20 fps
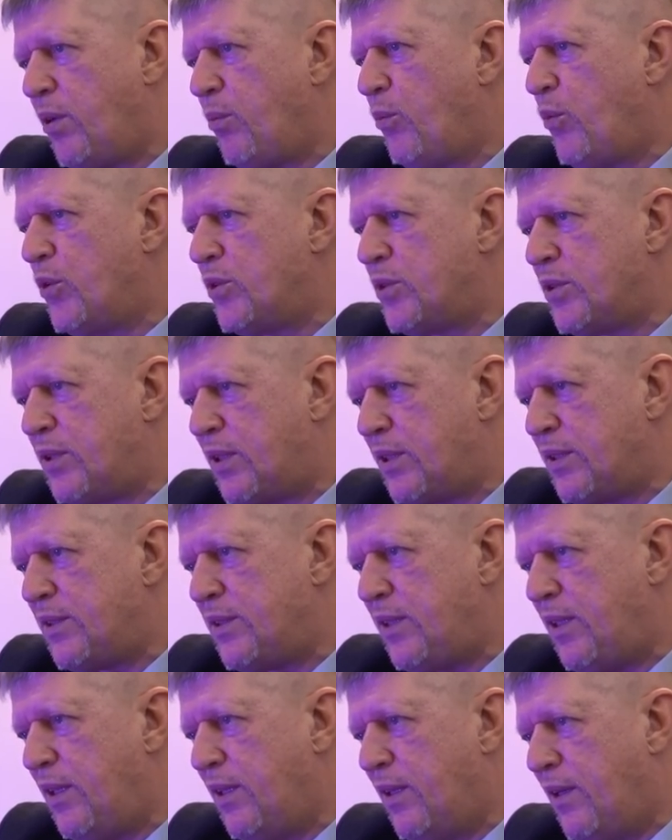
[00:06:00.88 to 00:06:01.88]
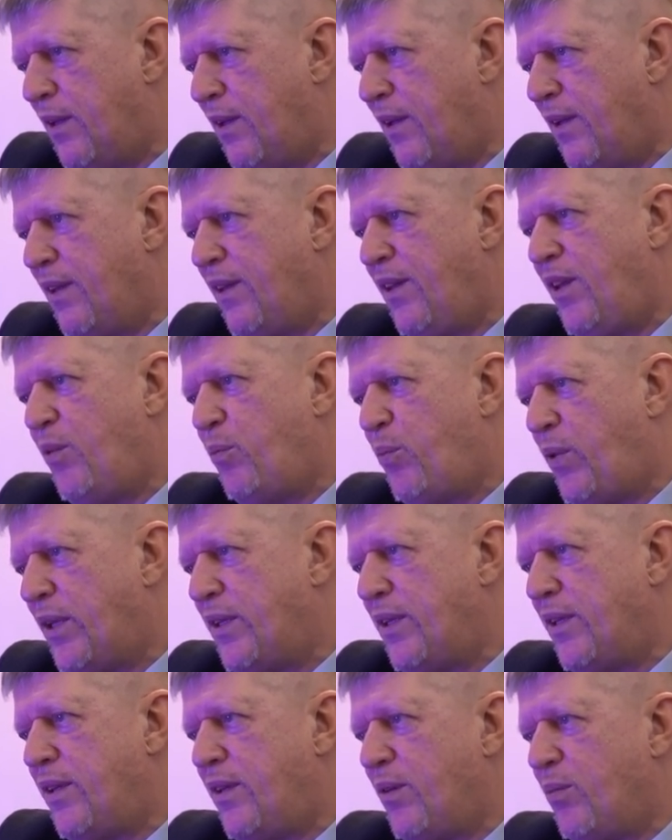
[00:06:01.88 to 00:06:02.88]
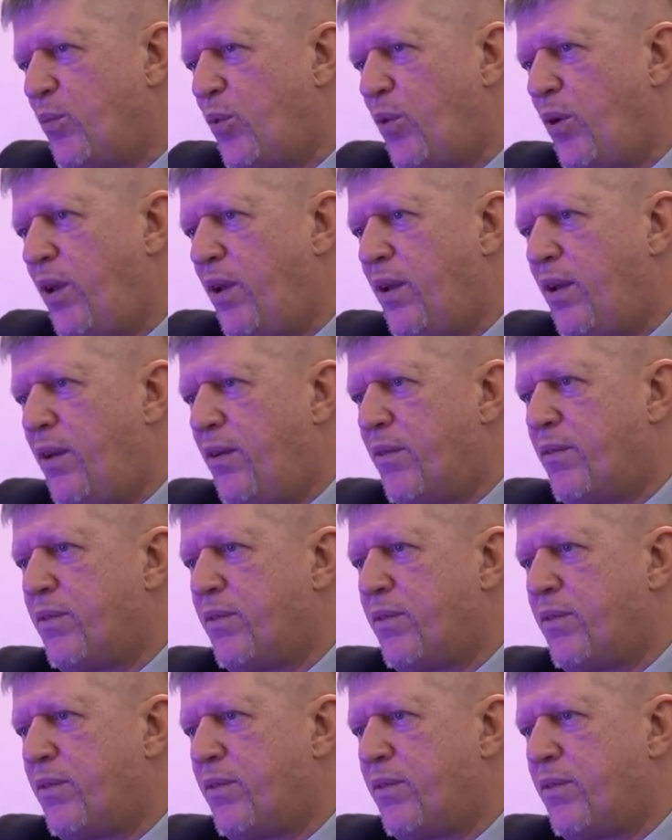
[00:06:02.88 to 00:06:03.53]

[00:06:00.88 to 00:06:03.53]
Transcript: не может расти, не падать, тем более